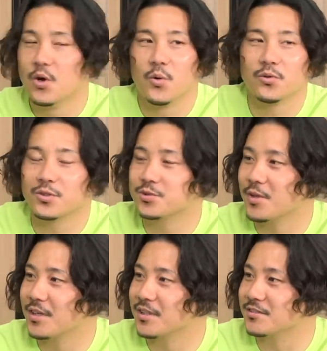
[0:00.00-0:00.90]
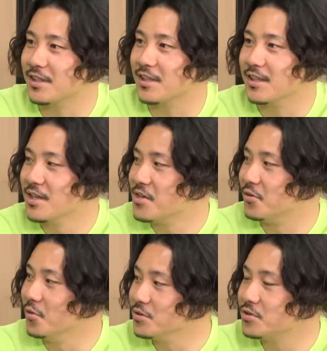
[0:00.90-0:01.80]
本当それがなくて、
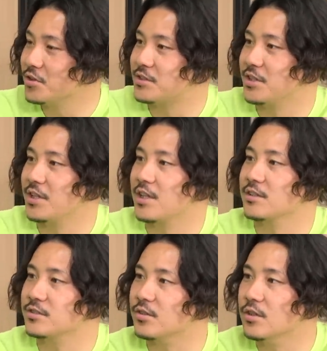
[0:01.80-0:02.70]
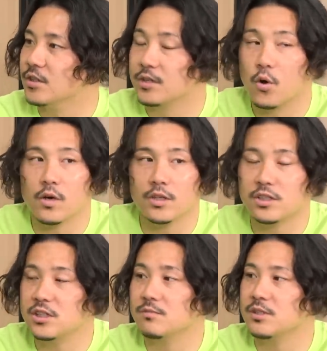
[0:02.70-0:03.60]
ノーストレスでできたんですよだから他の
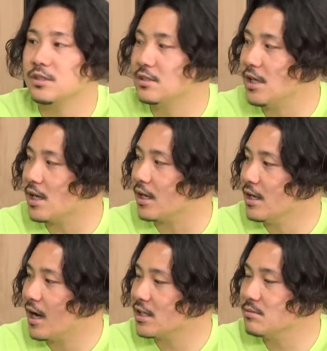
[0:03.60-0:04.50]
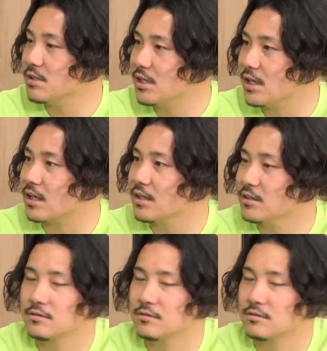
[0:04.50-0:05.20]
チーム行って初めて